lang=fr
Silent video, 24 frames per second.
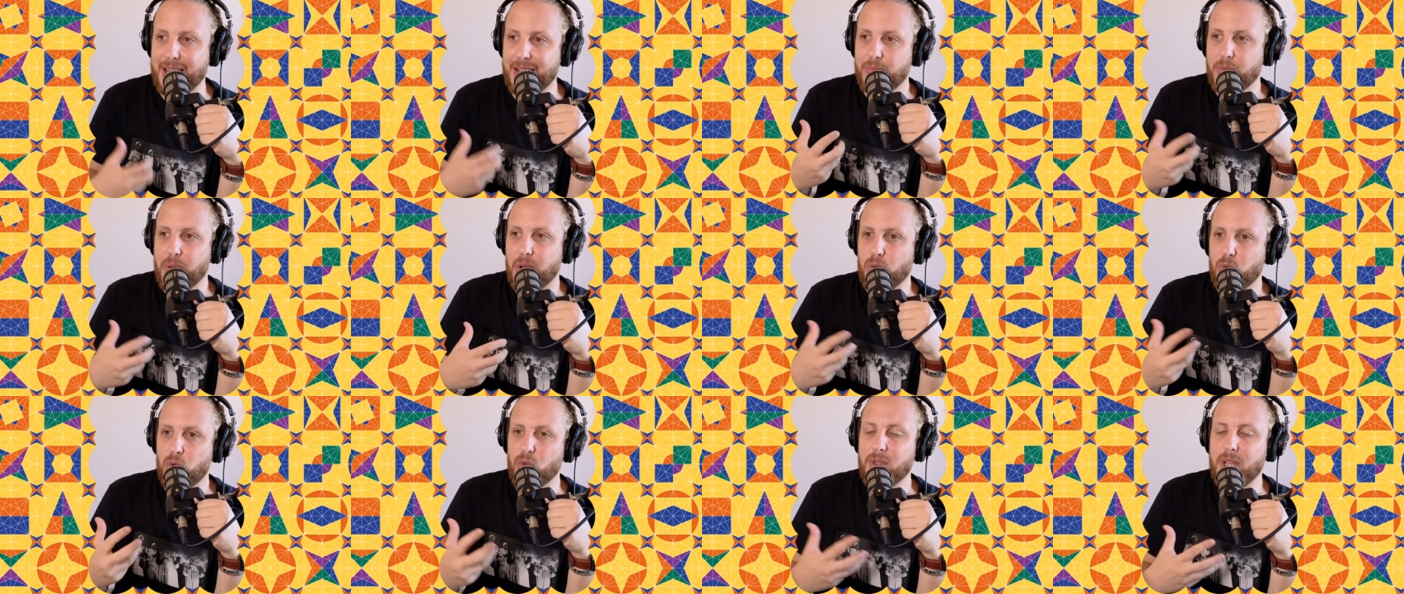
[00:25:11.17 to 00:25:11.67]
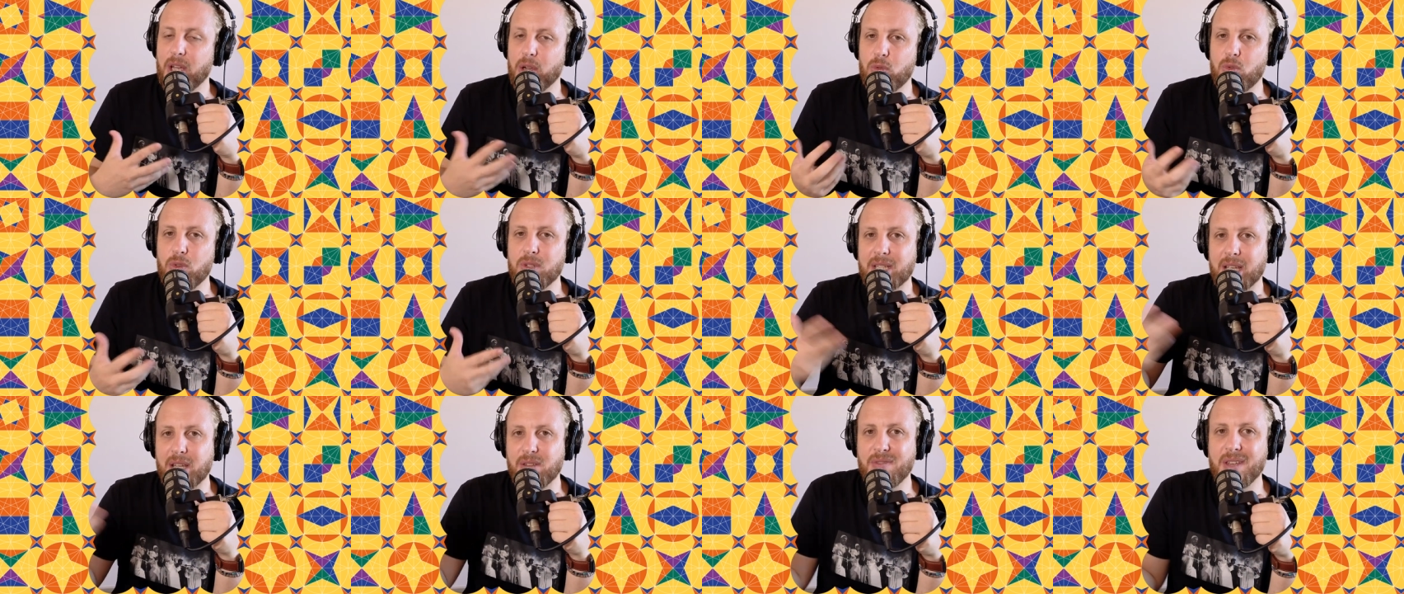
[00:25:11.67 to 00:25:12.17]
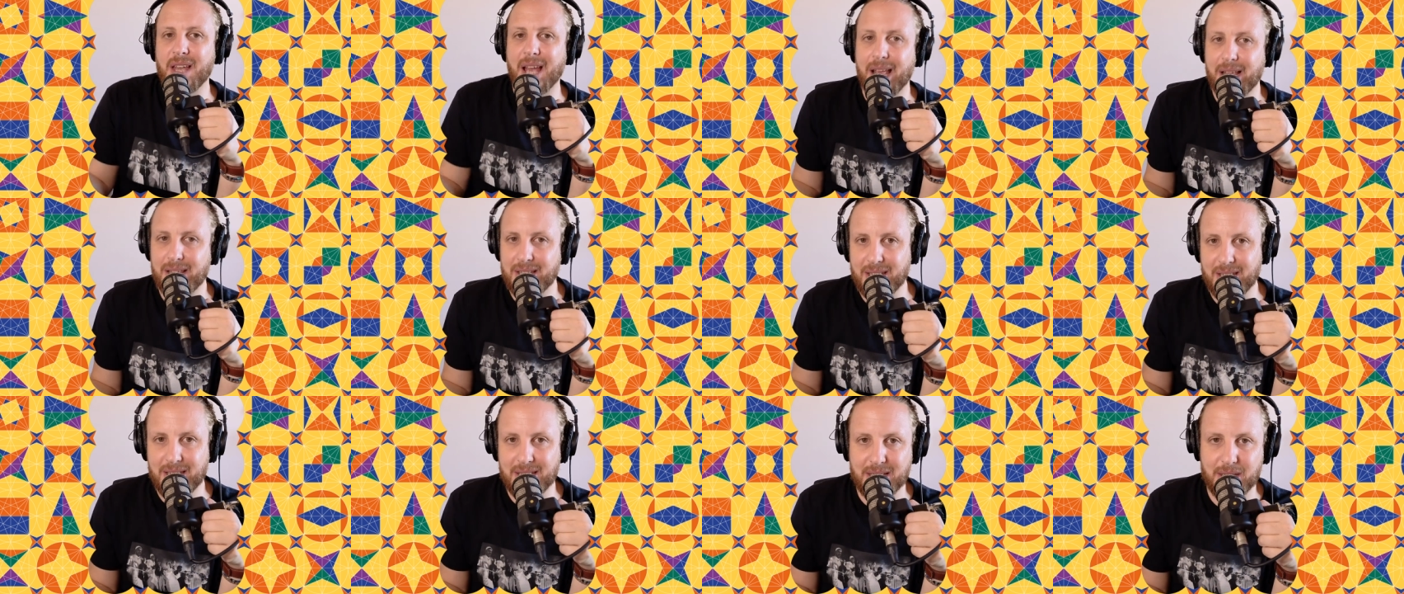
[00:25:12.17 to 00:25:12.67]
tout d'un coup, ça devient
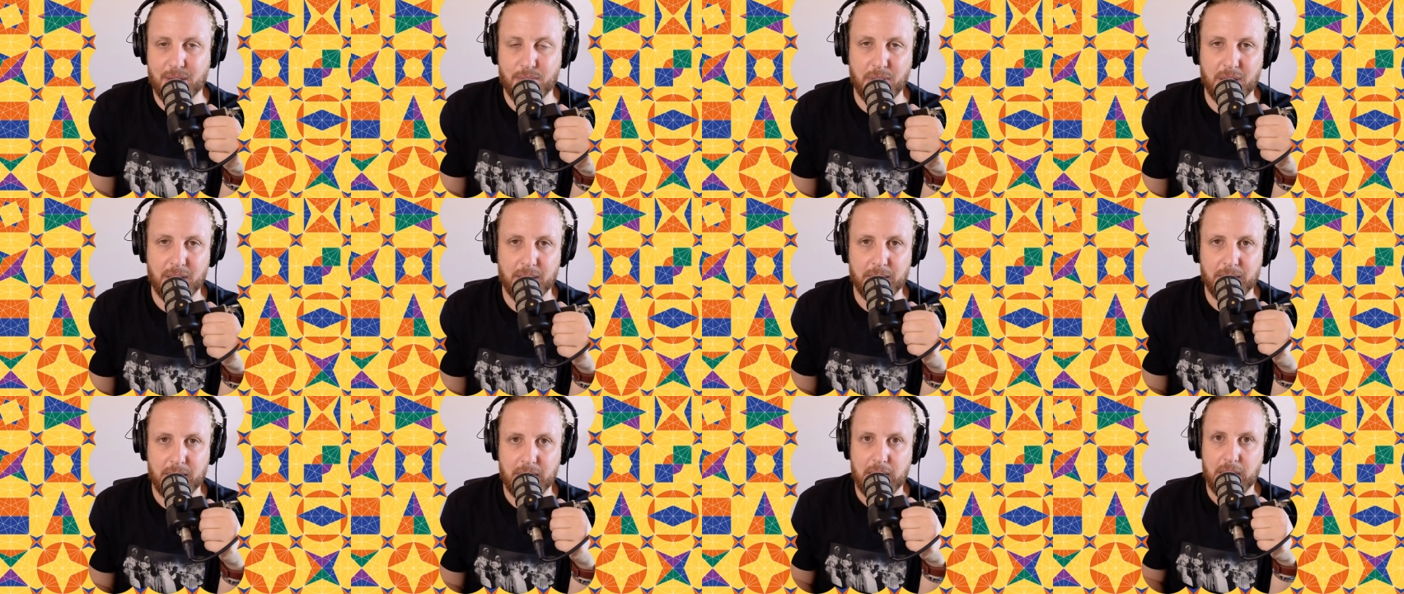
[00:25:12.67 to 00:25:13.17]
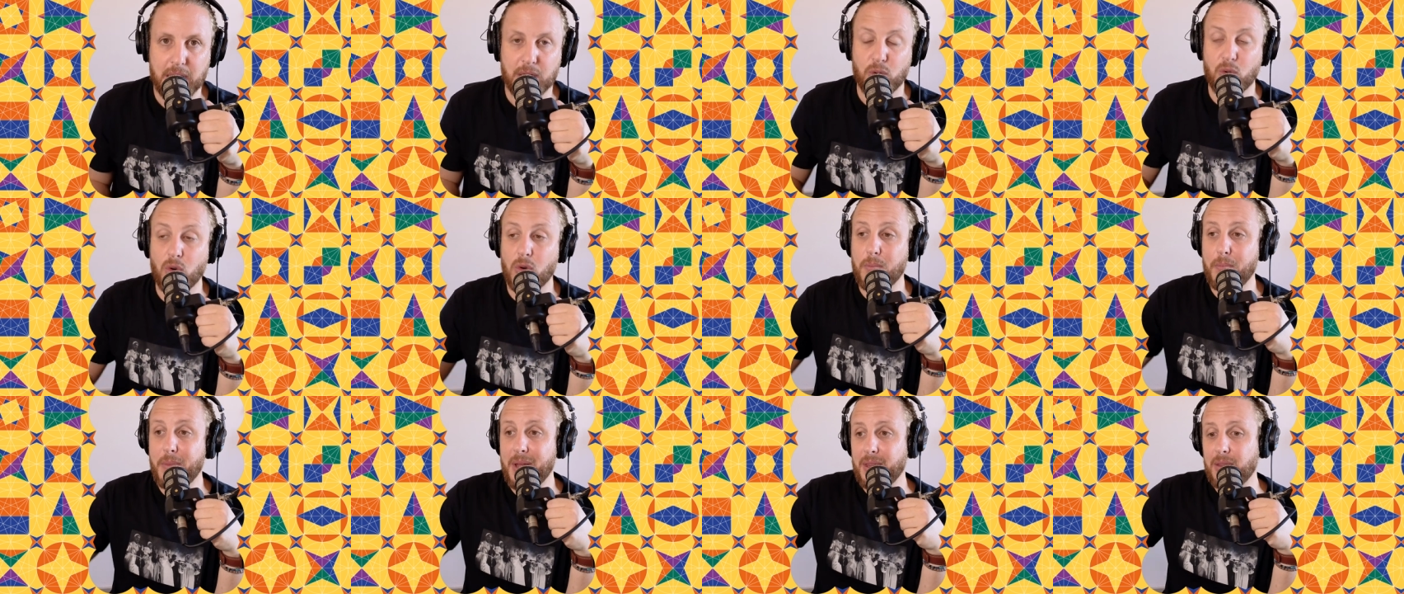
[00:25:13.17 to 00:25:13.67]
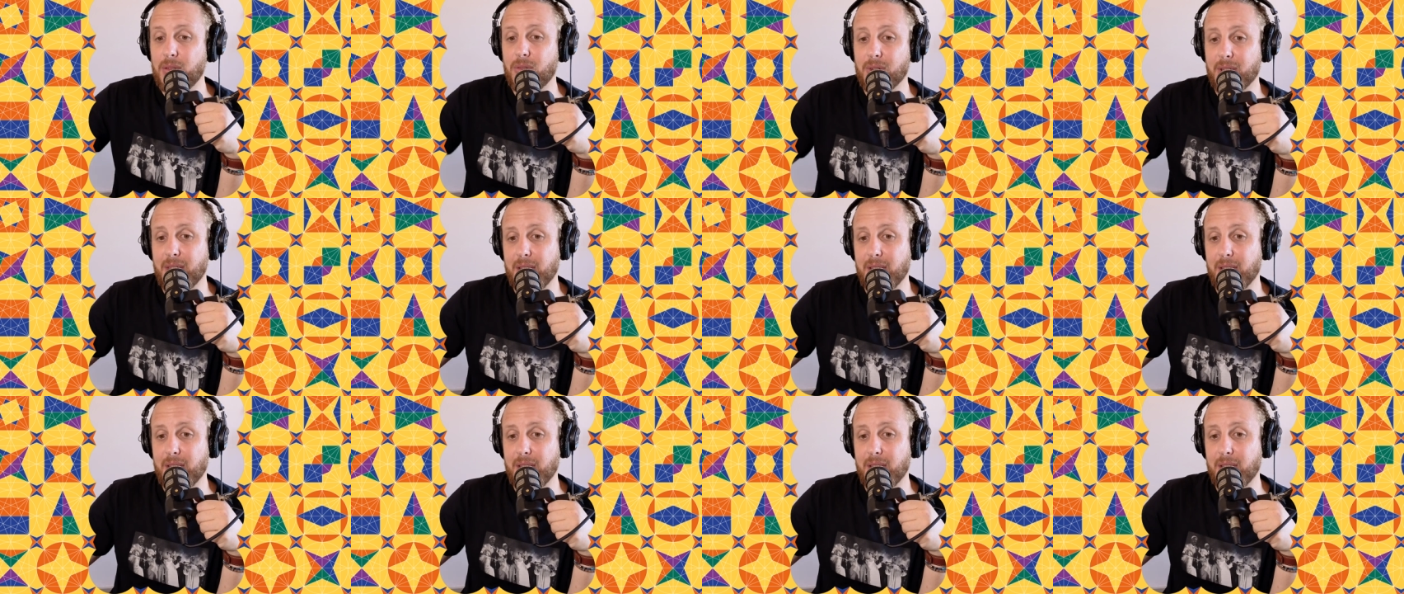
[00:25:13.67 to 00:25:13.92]
accessible. Donc maintenant,